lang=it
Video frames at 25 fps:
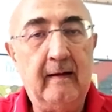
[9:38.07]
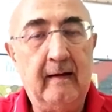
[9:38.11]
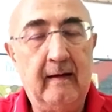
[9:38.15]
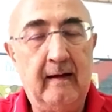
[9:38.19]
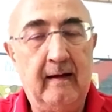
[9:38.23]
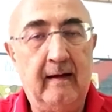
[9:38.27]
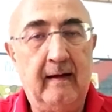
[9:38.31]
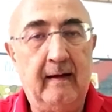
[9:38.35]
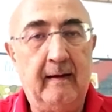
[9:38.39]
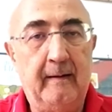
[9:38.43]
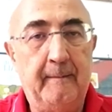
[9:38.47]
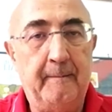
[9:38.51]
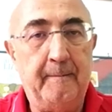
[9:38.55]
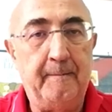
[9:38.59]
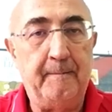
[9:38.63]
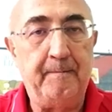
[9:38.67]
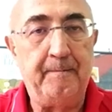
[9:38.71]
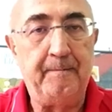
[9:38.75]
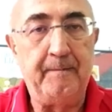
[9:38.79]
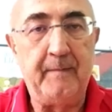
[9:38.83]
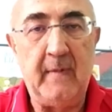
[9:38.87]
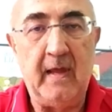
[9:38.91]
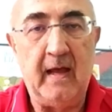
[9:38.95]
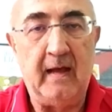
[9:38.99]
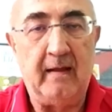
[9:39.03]

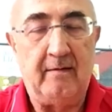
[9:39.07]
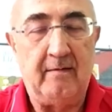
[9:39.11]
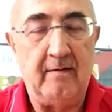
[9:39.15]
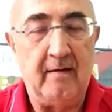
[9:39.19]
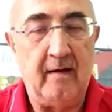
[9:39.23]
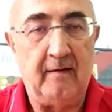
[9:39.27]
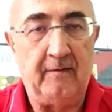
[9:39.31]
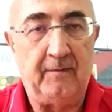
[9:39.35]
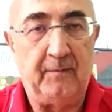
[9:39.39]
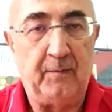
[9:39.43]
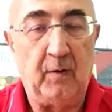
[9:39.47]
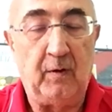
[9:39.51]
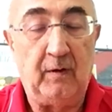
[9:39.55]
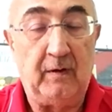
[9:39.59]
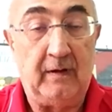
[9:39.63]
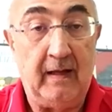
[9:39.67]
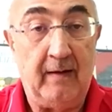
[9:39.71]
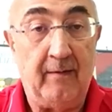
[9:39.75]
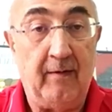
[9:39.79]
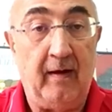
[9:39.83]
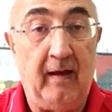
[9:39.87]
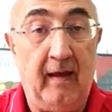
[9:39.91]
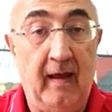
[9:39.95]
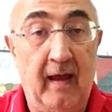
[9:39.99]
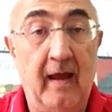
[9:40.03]
ehm, di attività
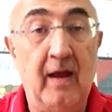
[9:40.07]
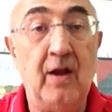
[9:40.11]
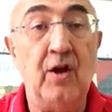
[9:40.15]
sportive che